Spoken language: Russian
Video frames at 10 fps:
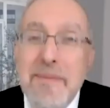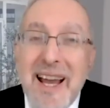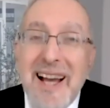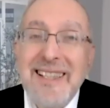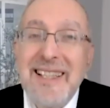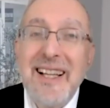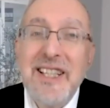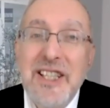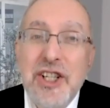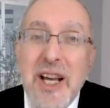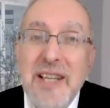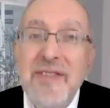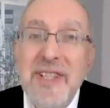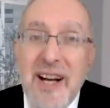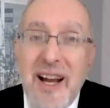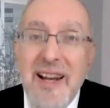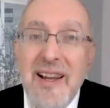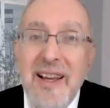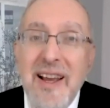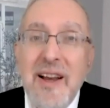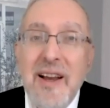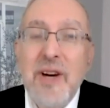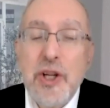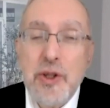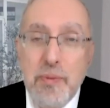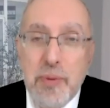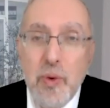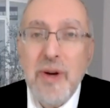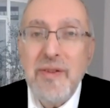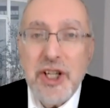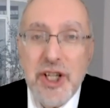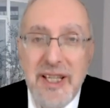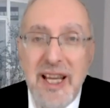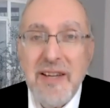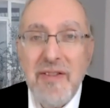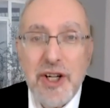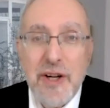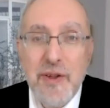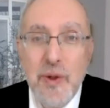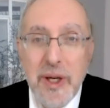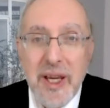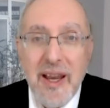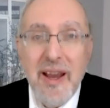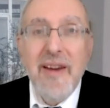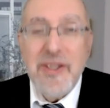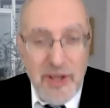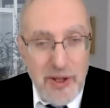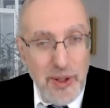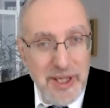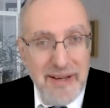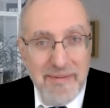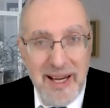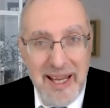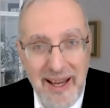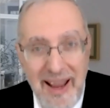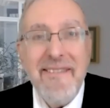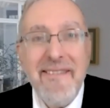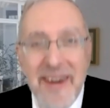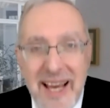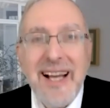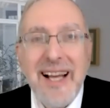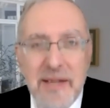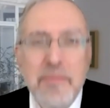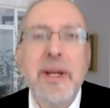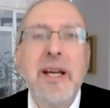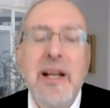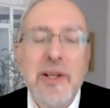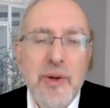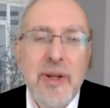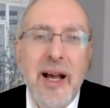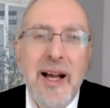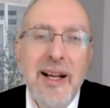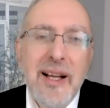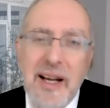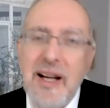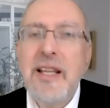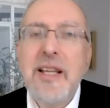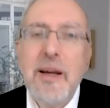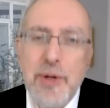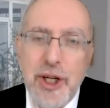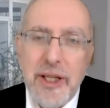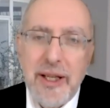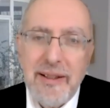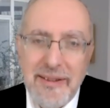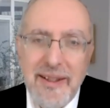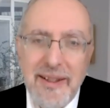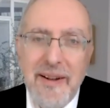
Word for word: семья осталась сейчас в Израиле, ваша супруга, ваши дети, ваши внуки в святой земле, а вы один приехали сюда ради общины.